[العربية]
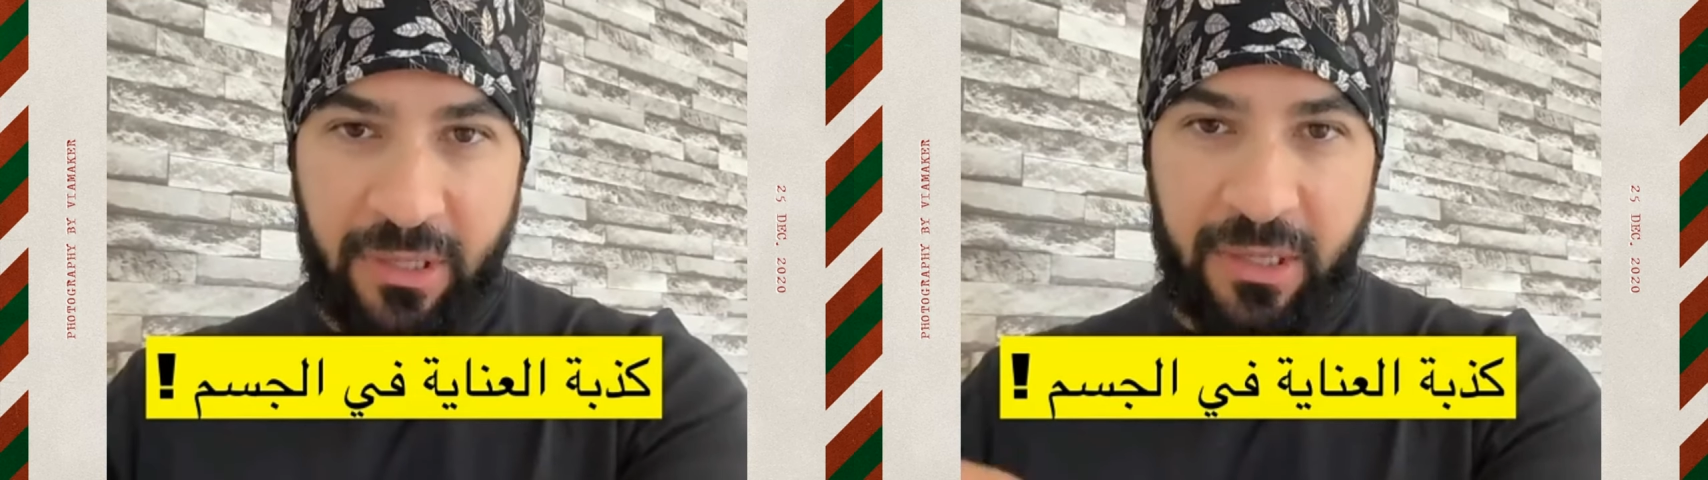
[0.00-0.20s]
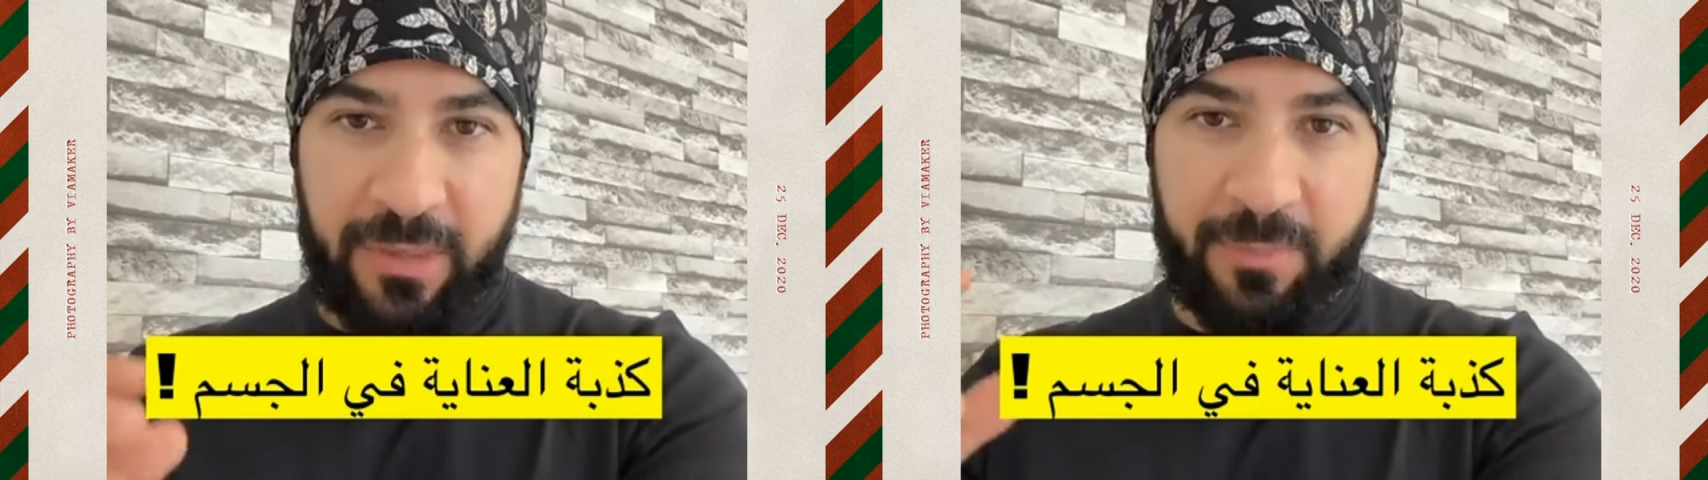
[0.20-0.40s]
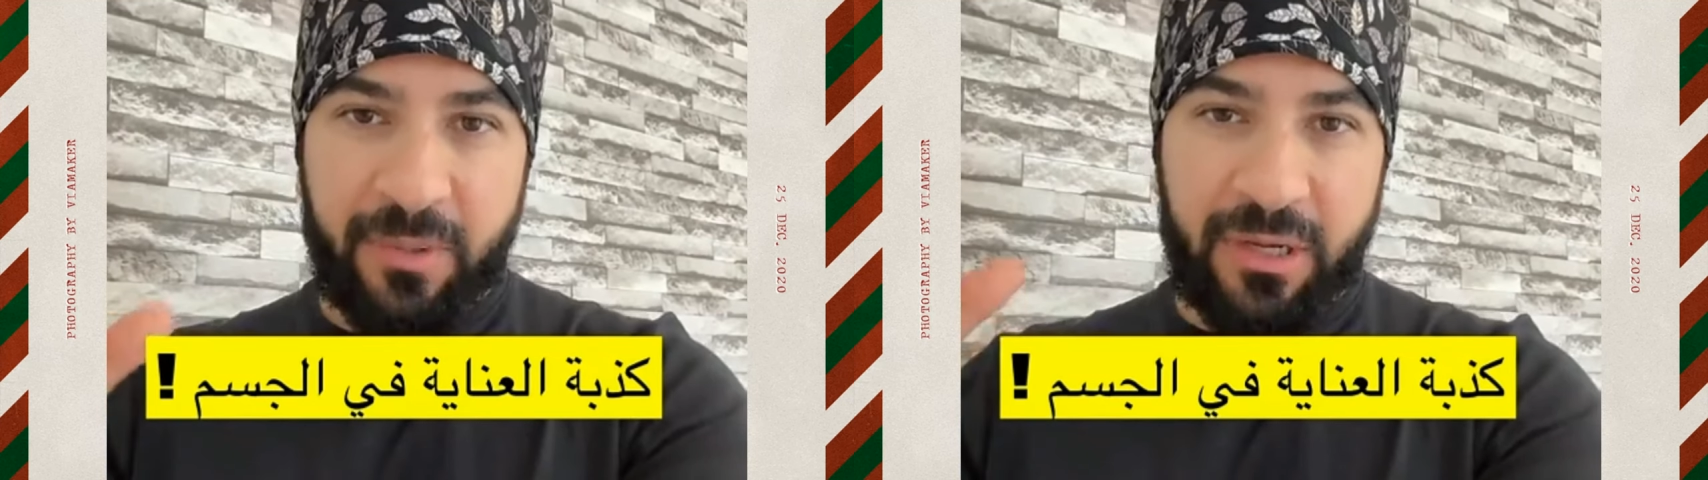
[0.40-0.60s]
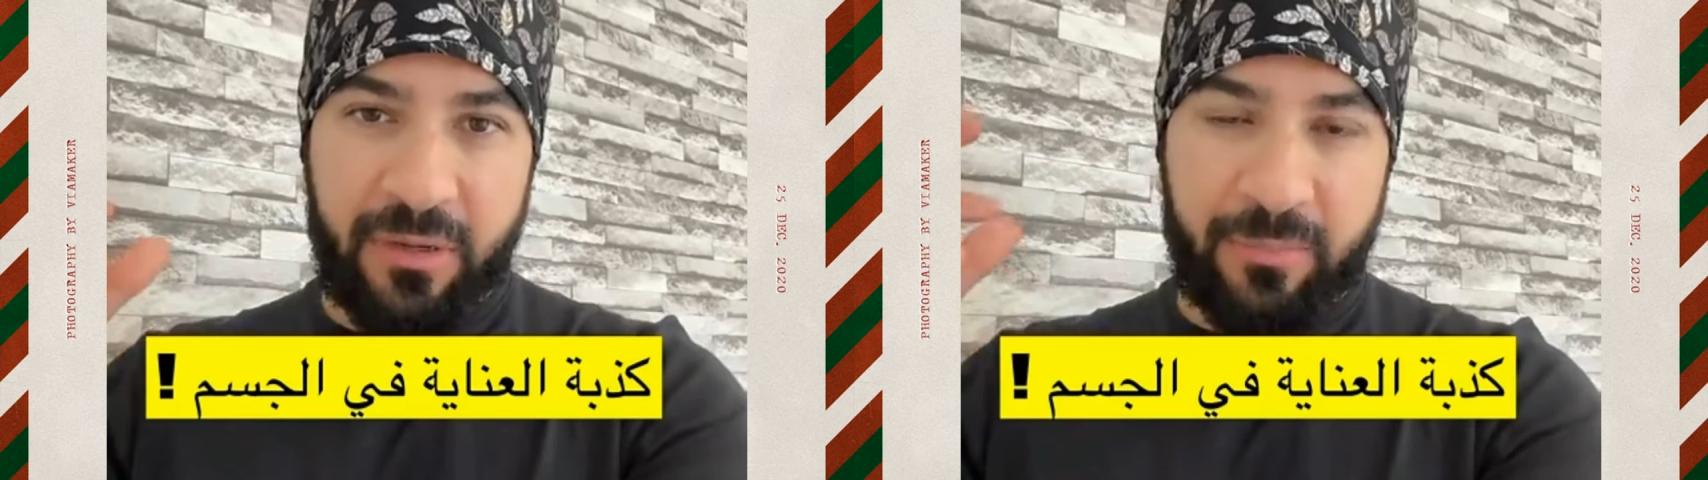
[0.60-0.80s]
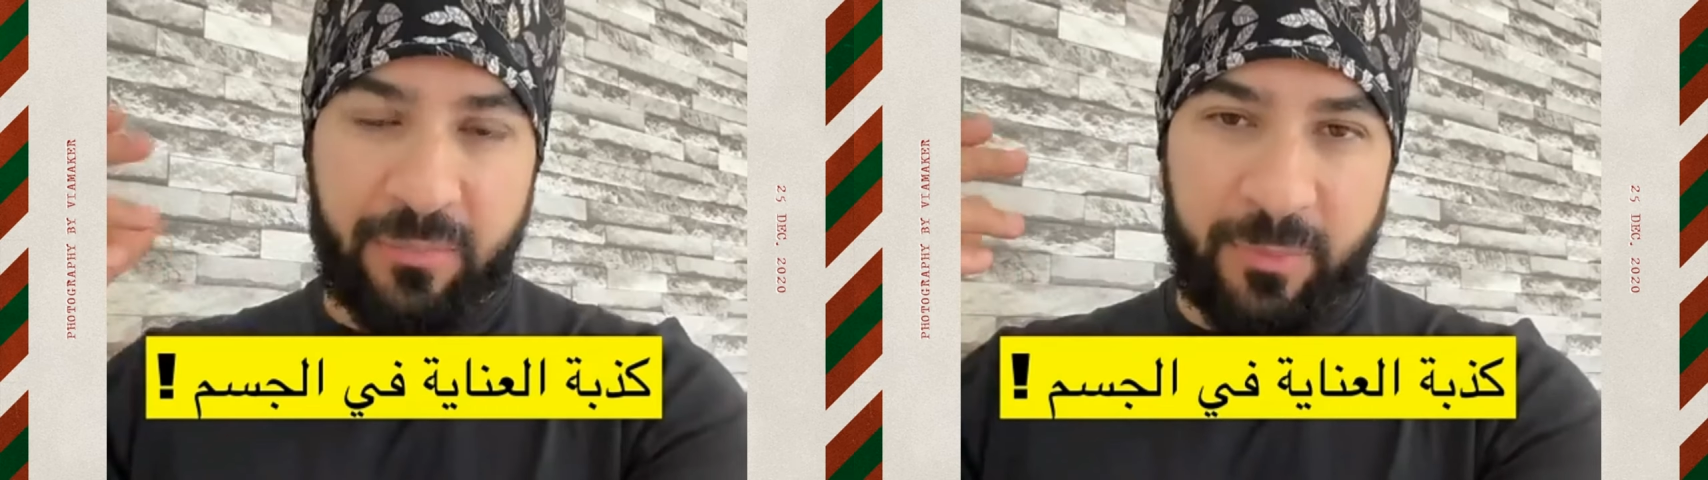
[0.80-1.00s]

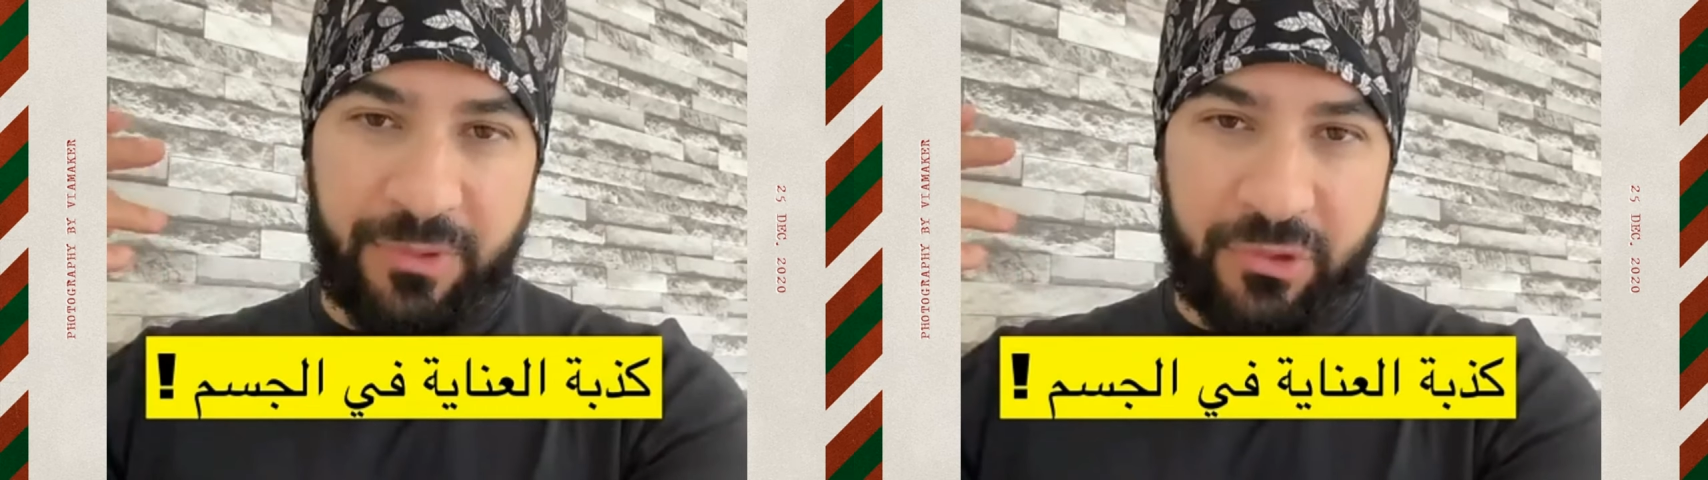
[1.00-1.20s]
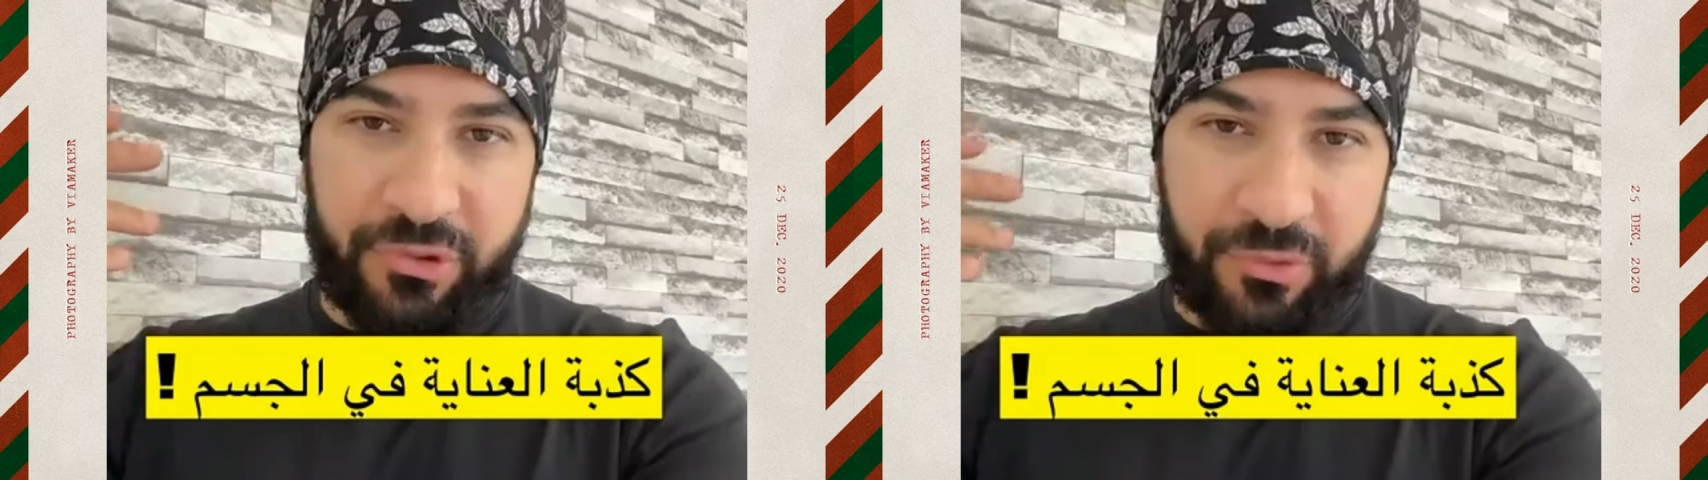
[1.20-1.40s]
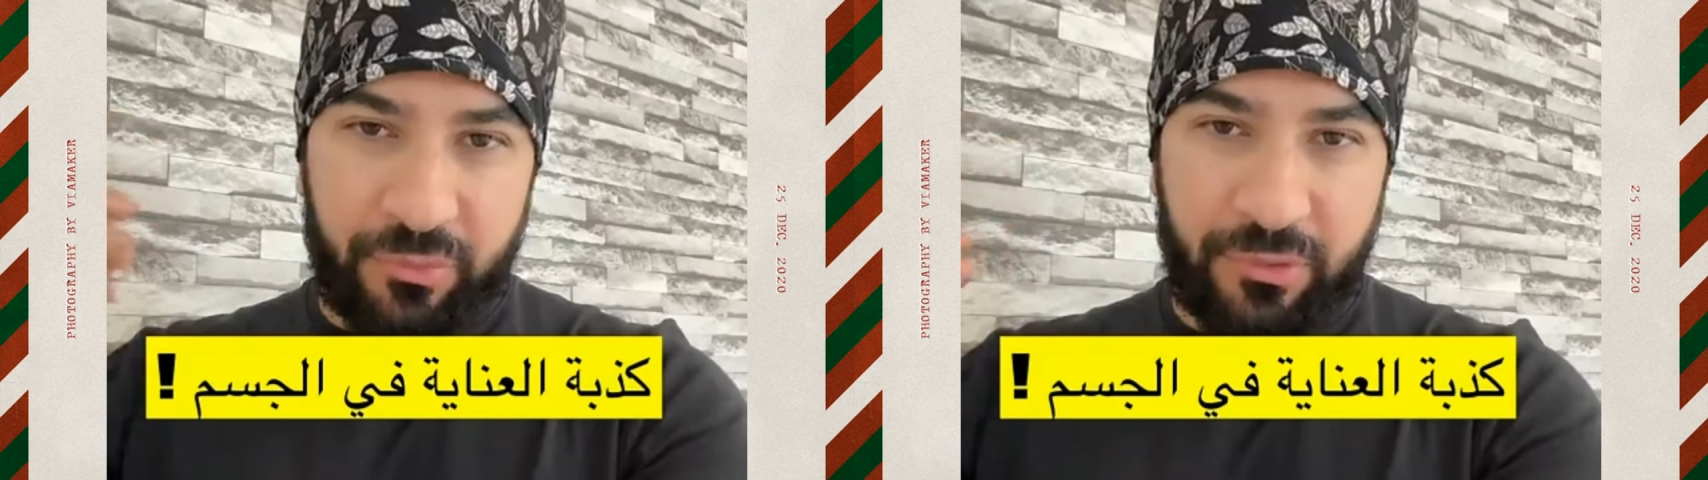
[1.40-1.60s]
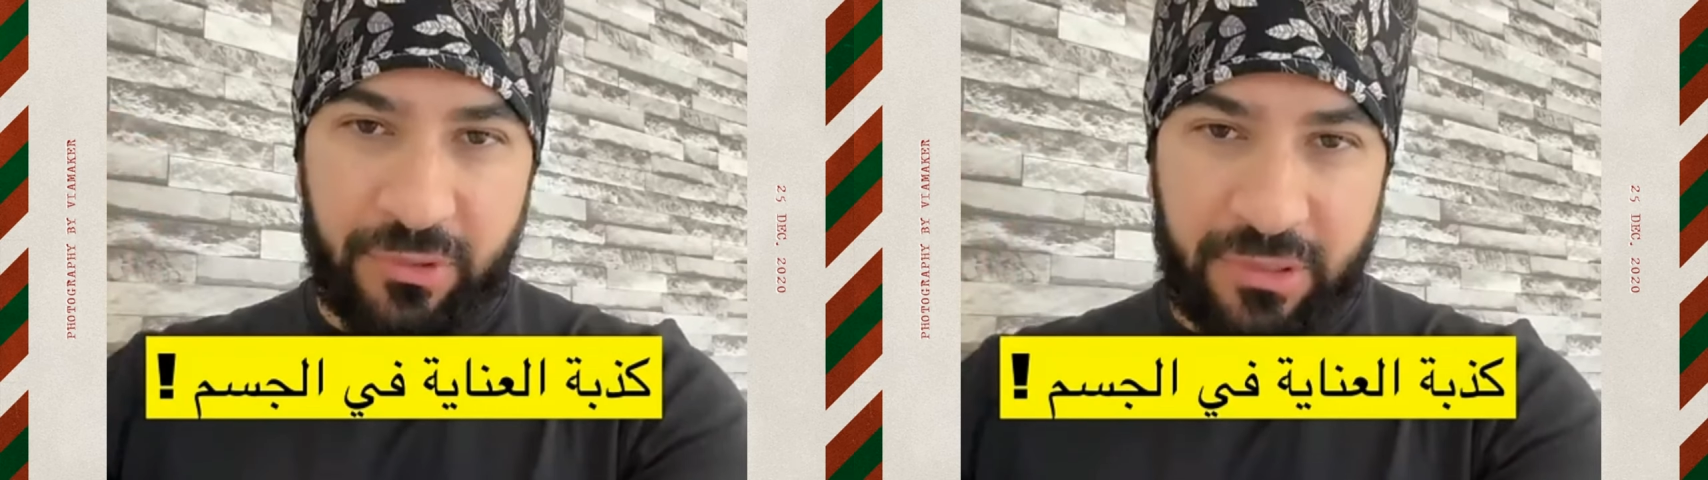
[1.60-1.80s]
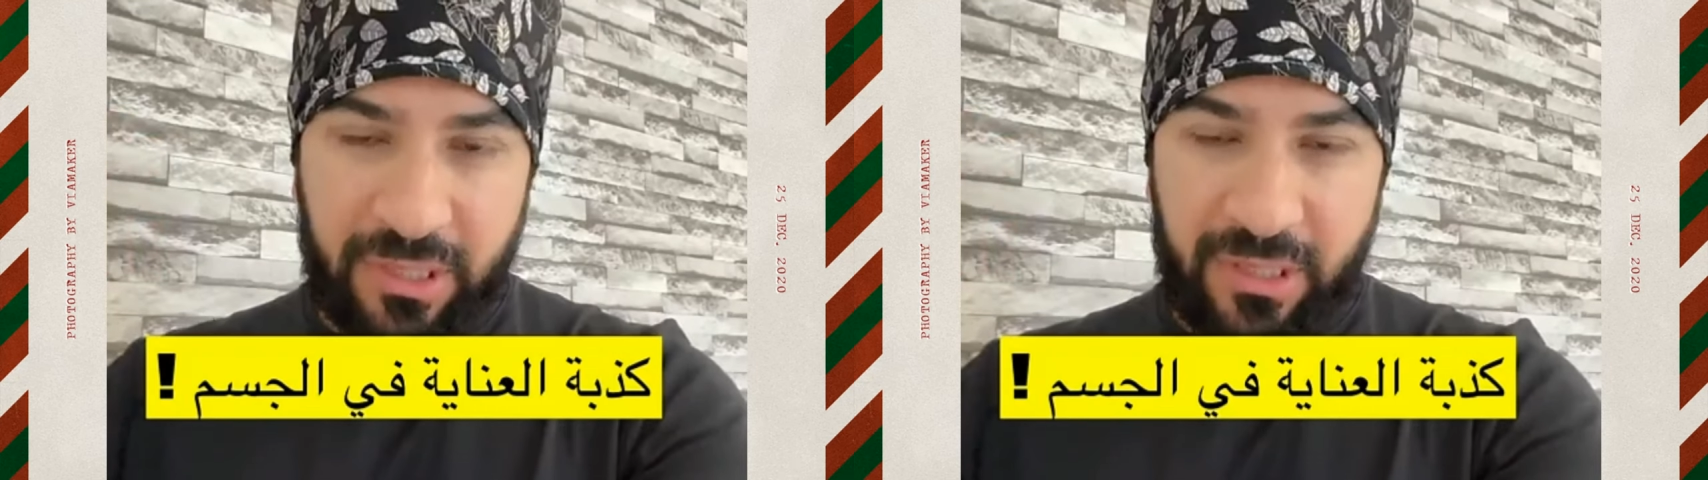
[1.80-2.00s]
حمام ما ادري شنو
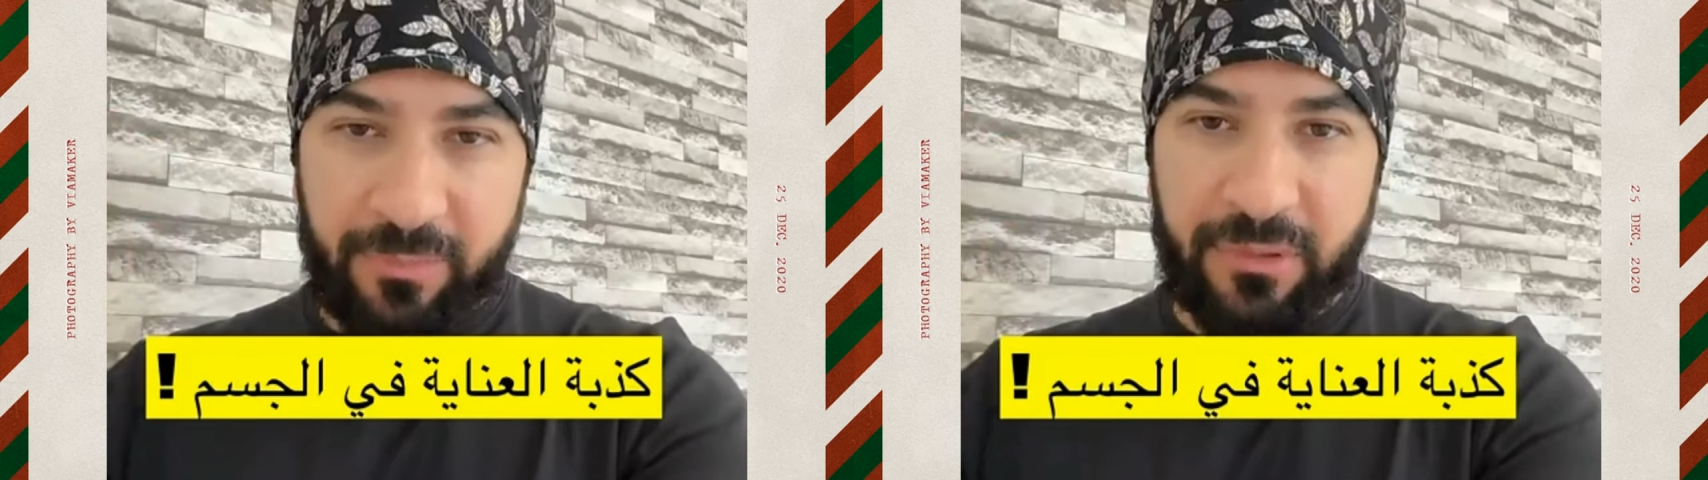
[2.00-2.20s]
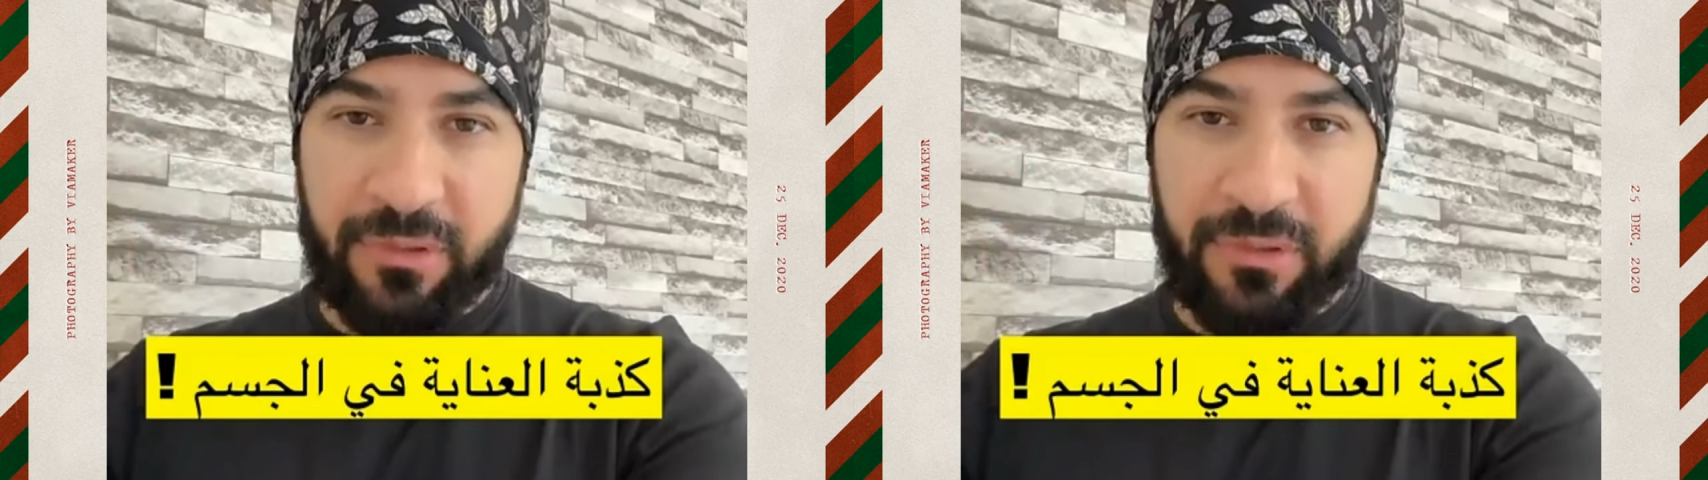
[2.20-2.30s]
للكامل